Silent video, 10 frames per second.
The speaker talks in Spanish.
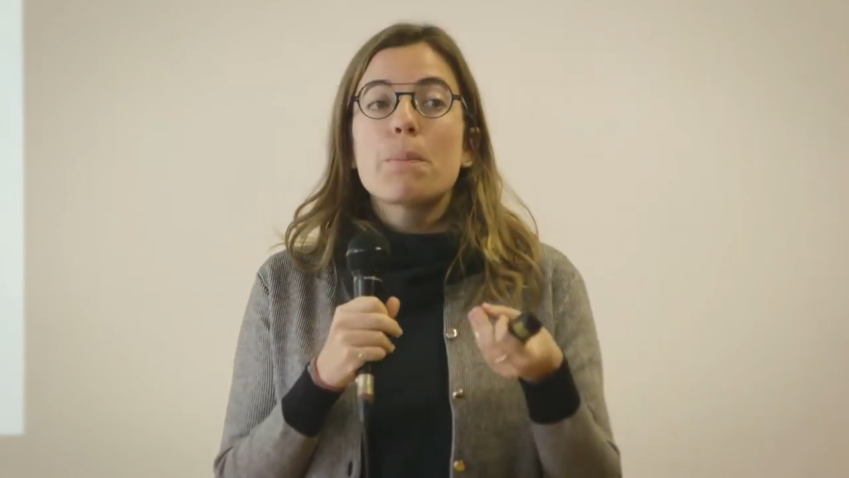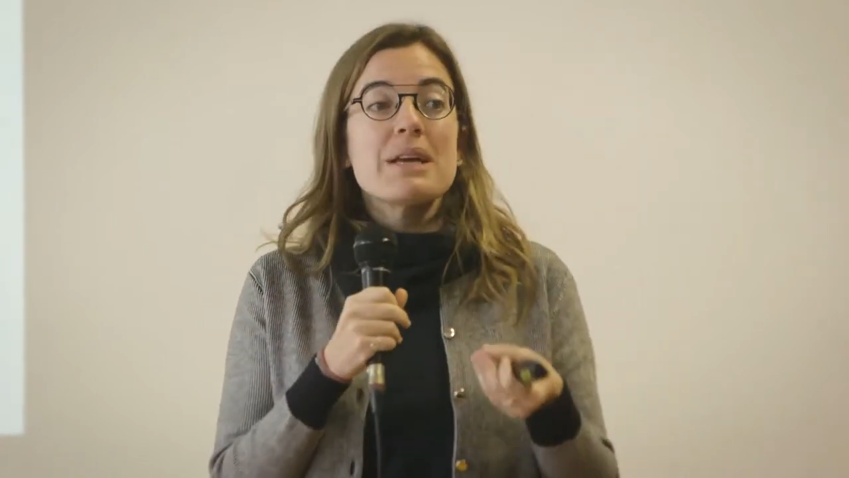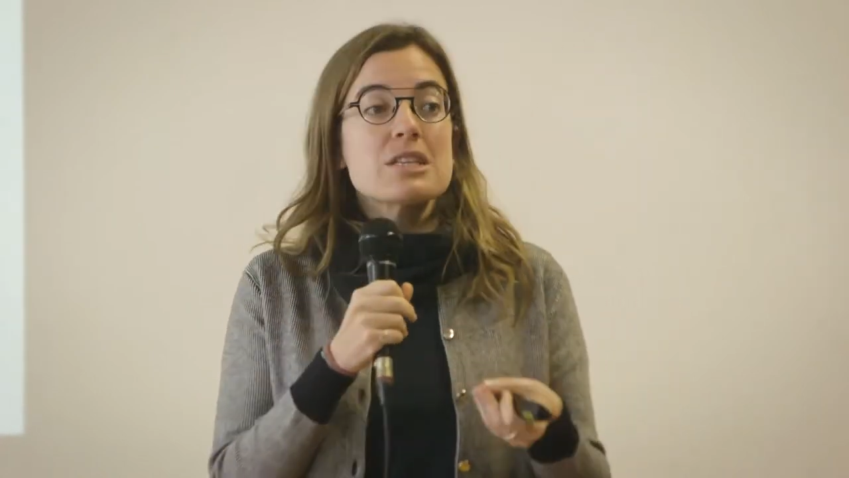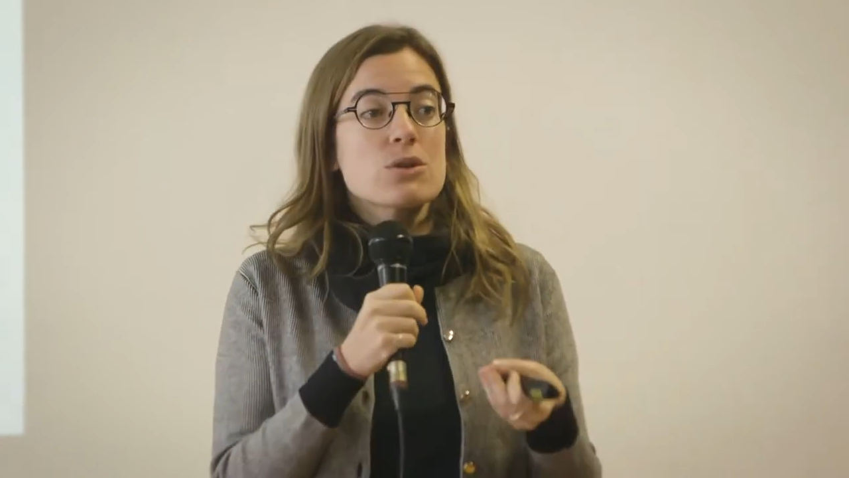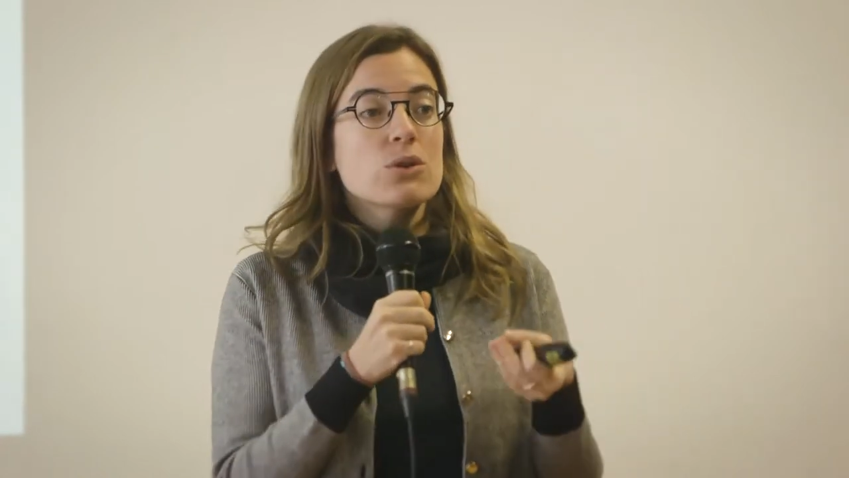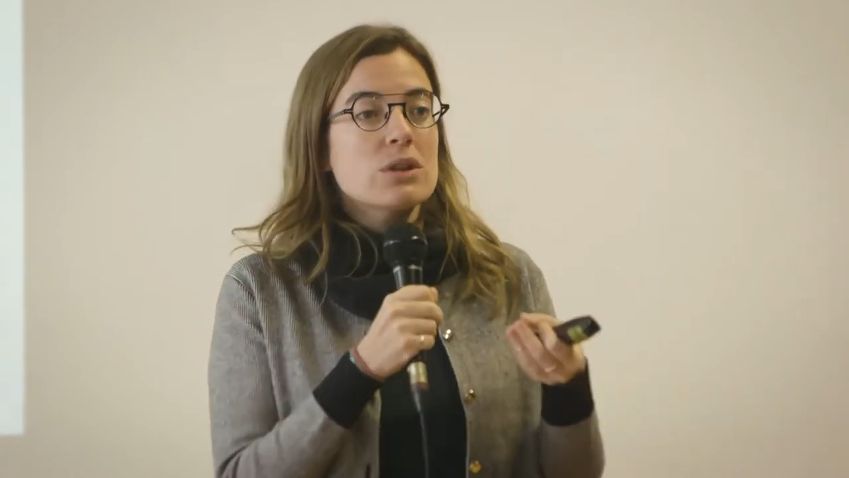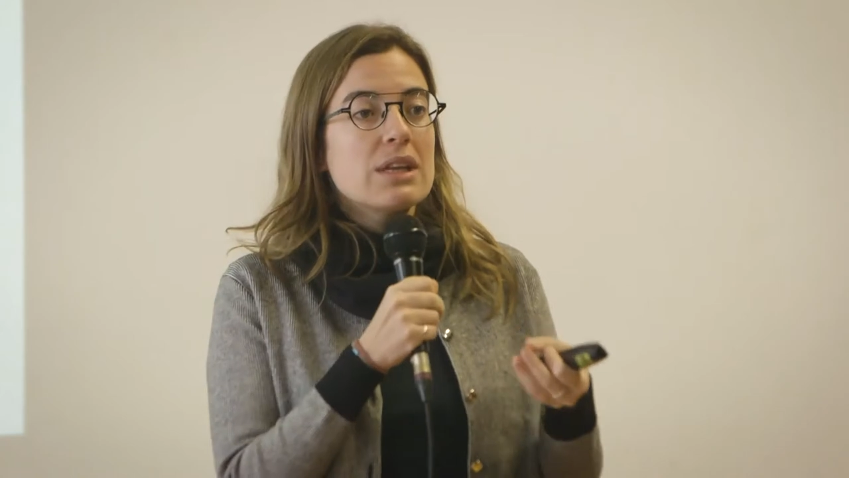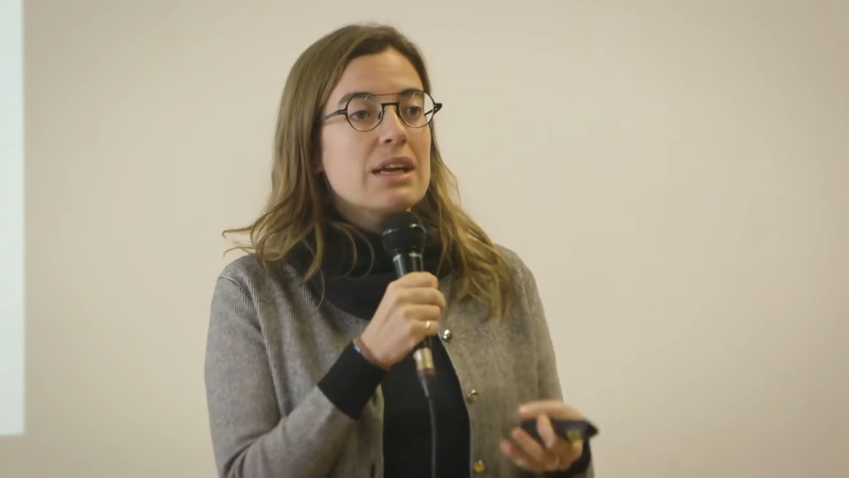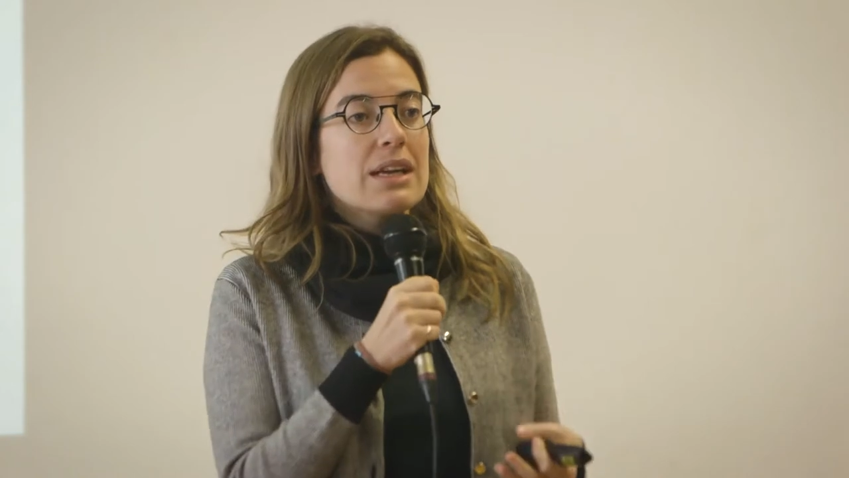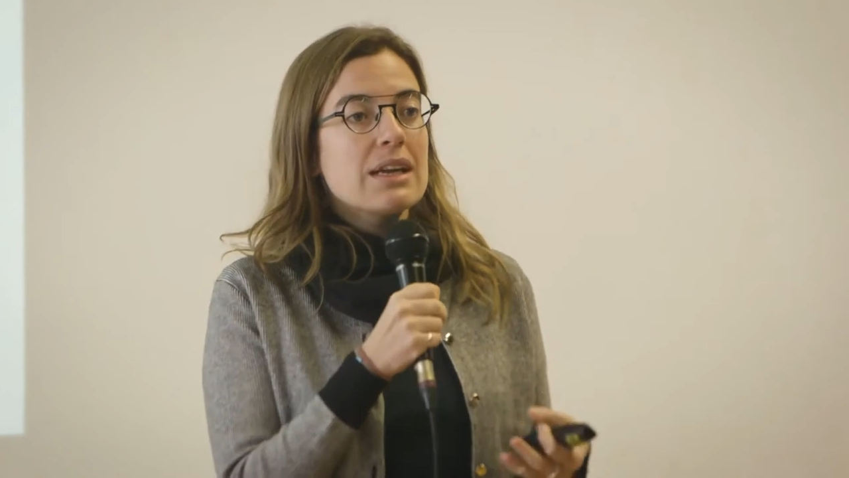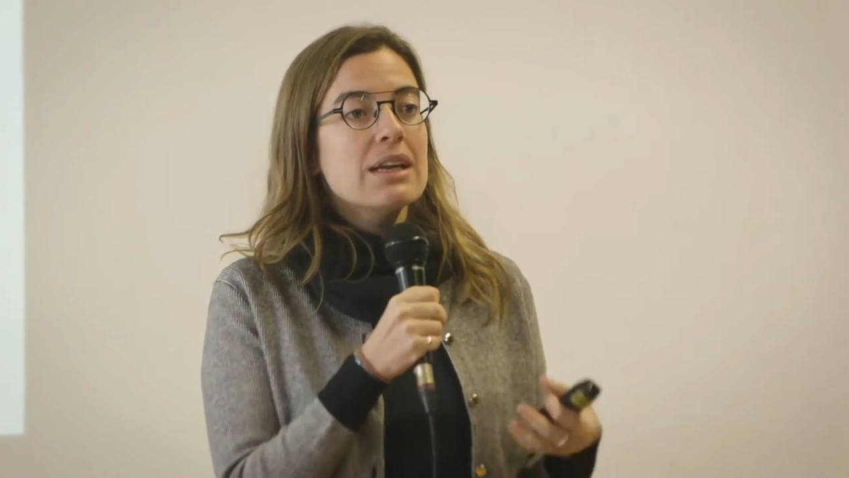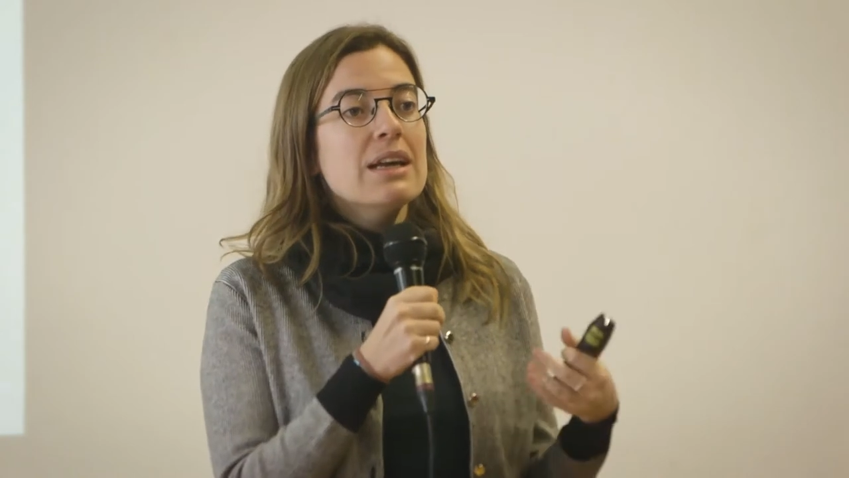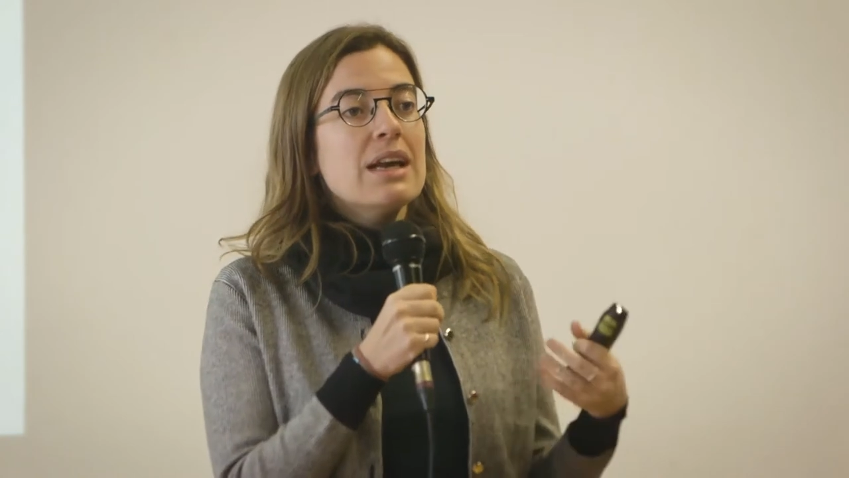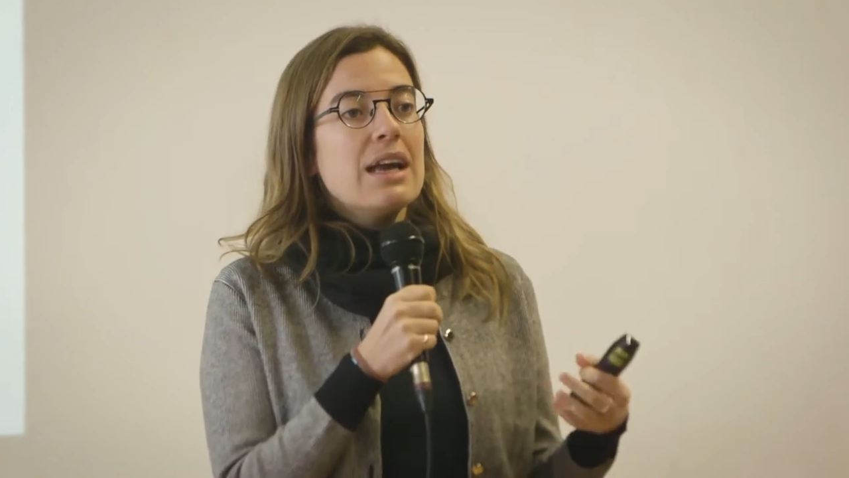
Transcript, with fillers: peso tienen